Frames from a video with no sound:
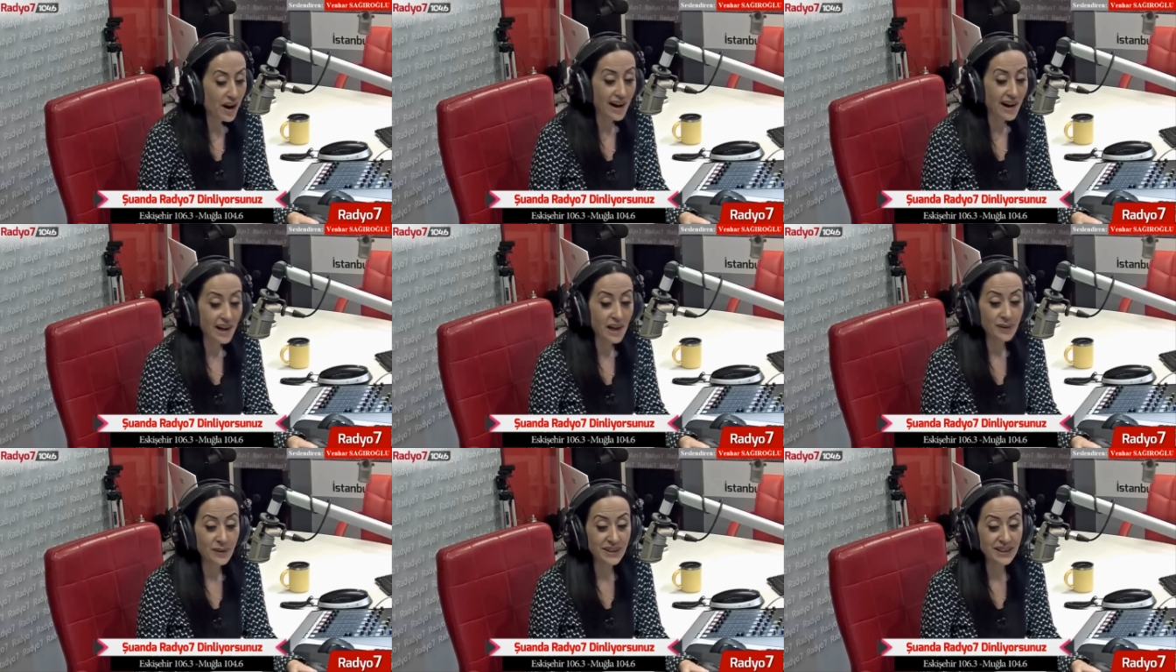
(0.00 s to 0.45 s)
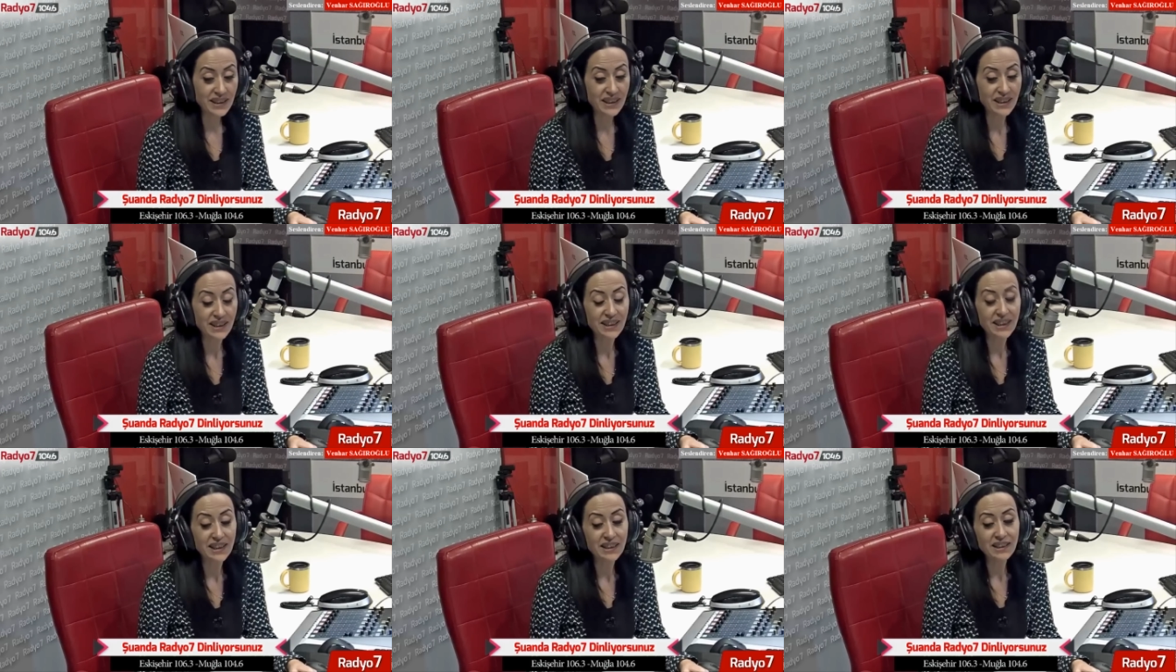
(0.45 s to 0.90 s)

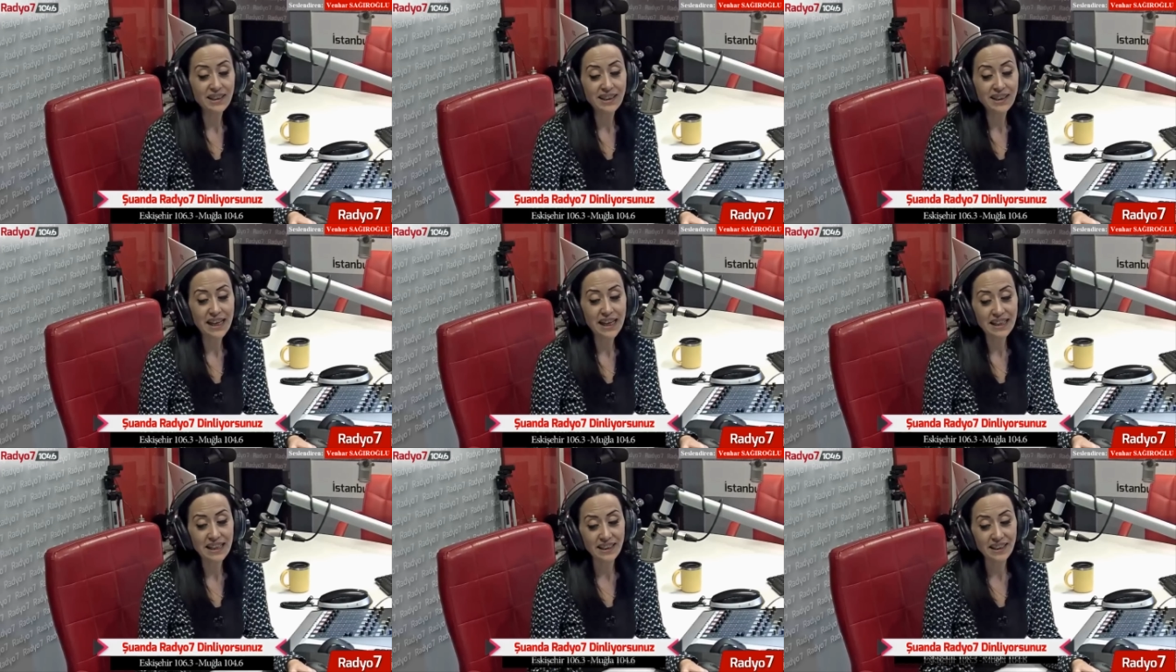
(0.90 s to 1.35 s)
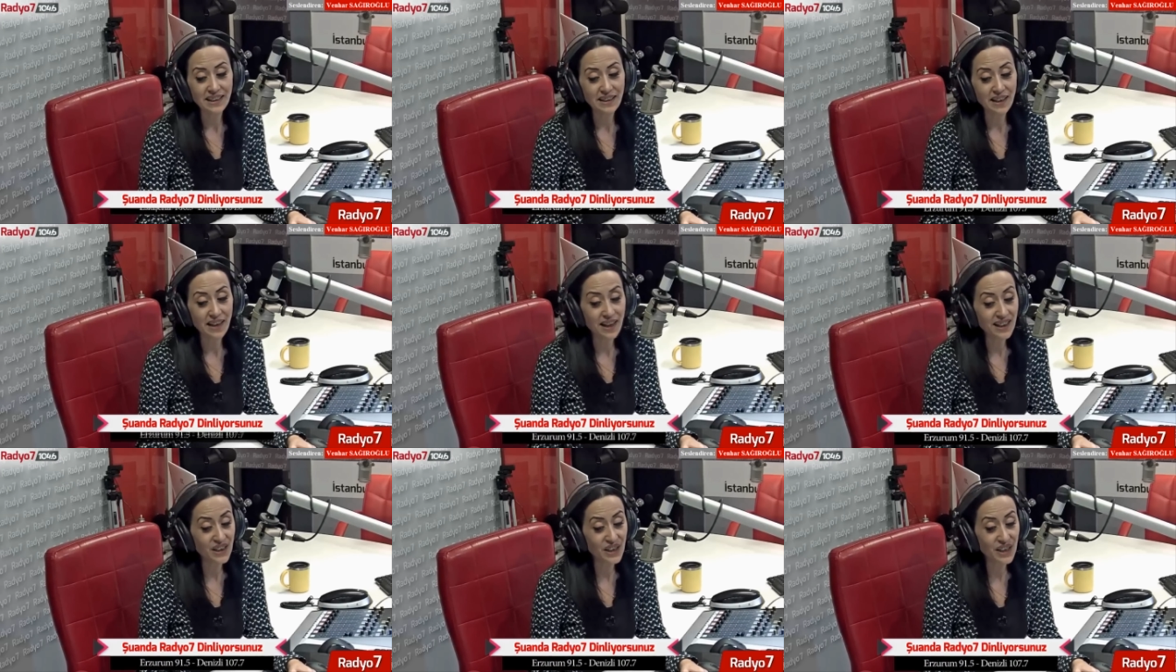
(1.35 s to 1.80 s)
Arabasının yanına
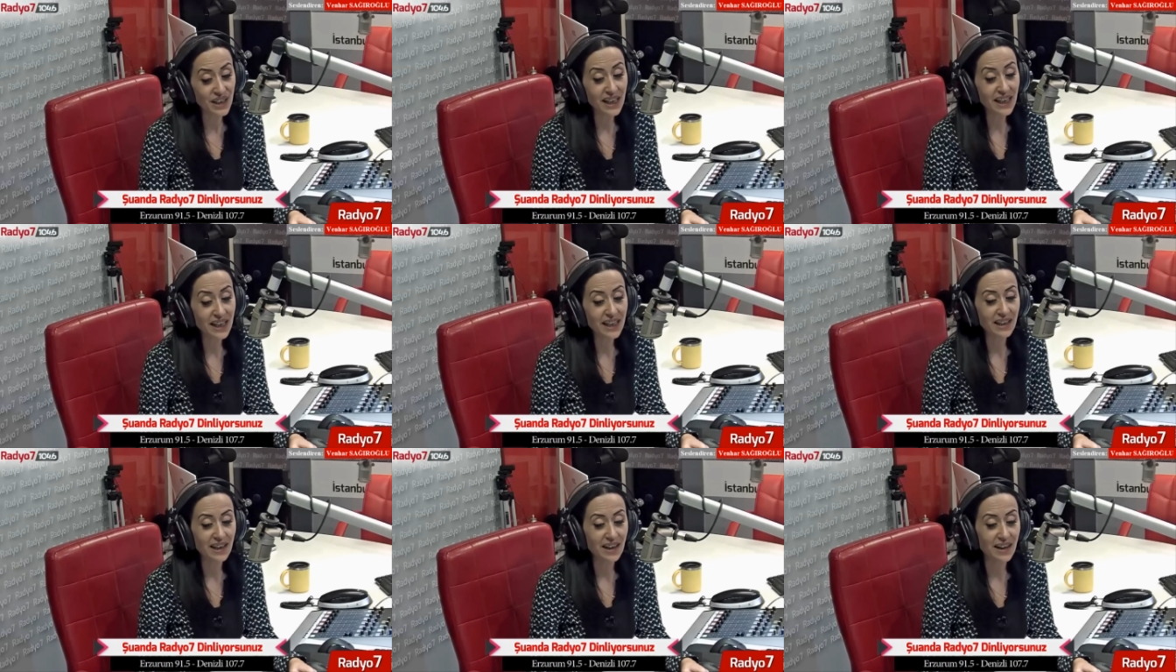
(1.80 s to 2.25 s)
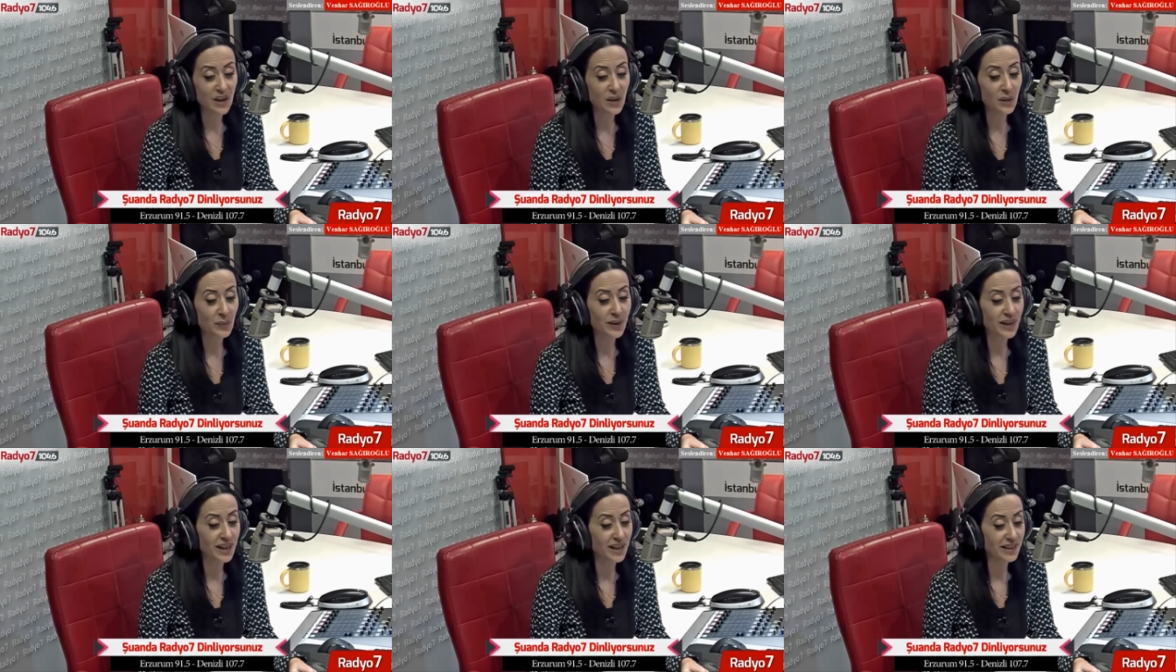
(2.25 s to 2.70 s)
geldiğinde aceleyle ile
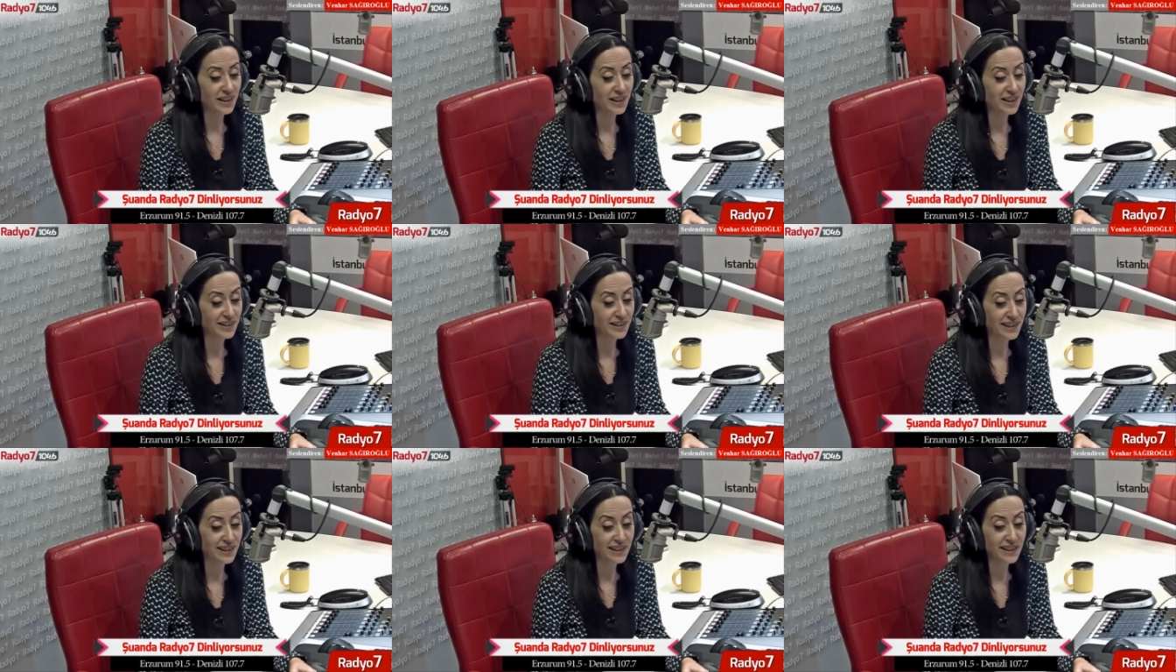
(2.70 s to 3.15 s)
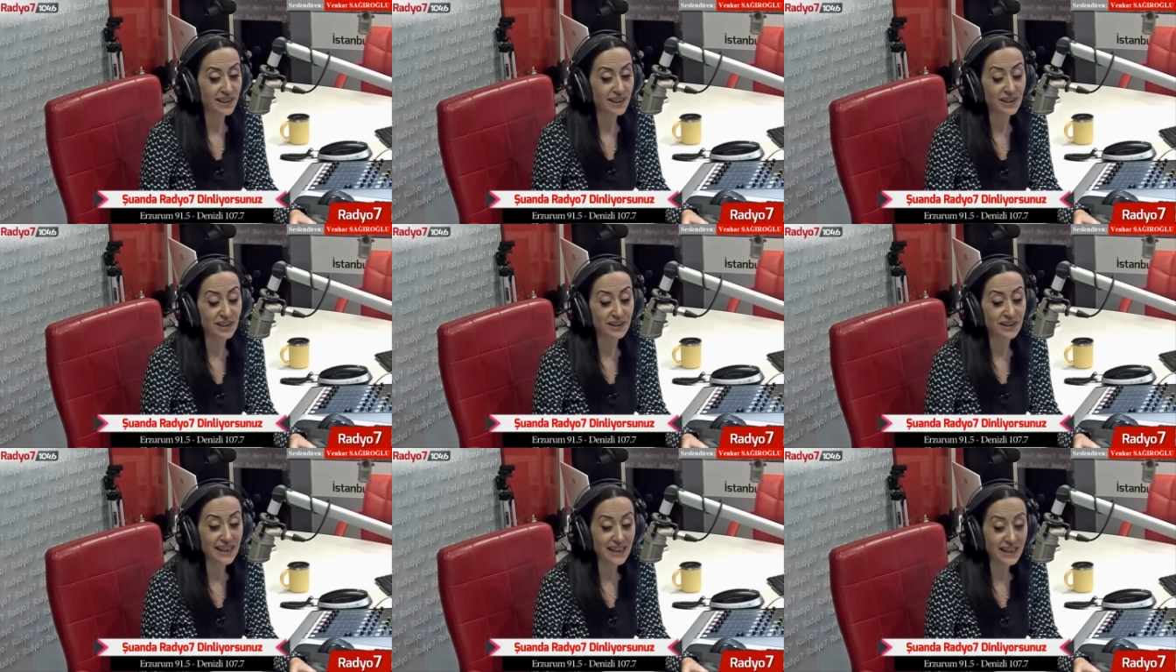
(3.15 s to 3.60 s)
arabayı anahtarı
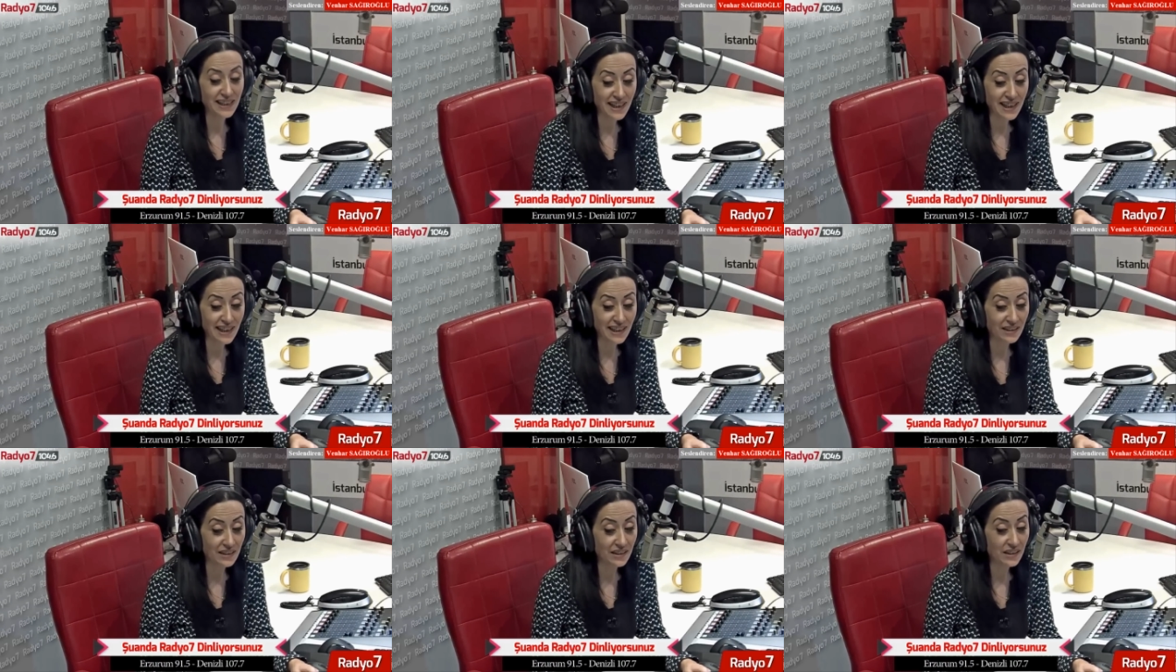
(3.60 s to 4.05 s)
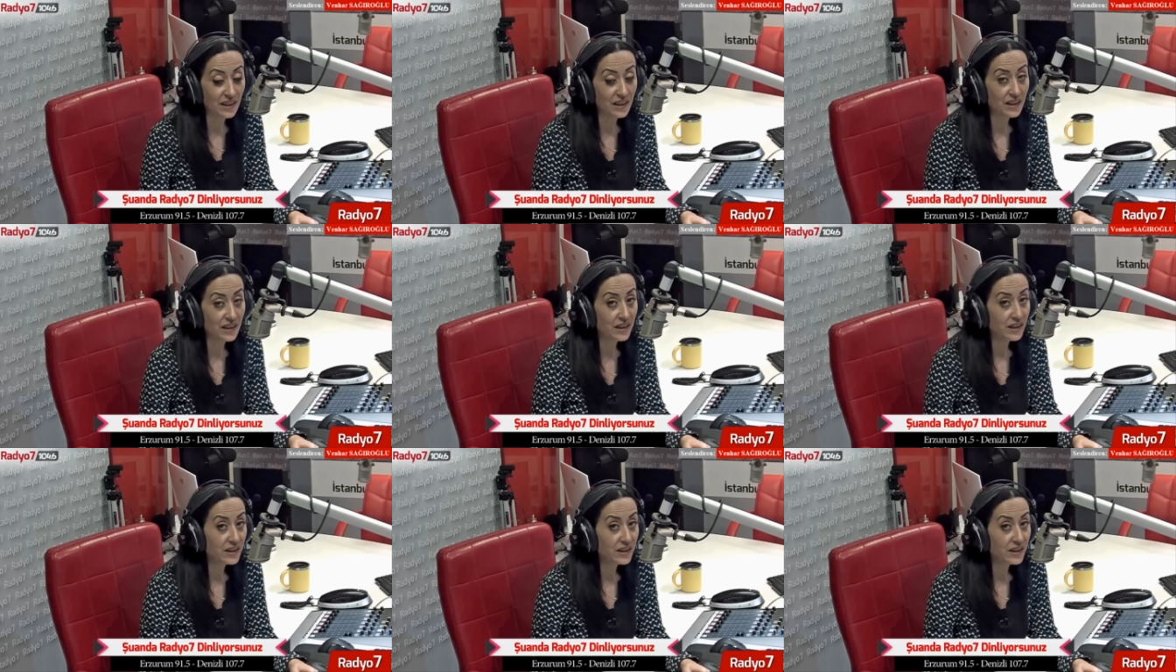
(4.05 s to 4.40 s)
içindeyken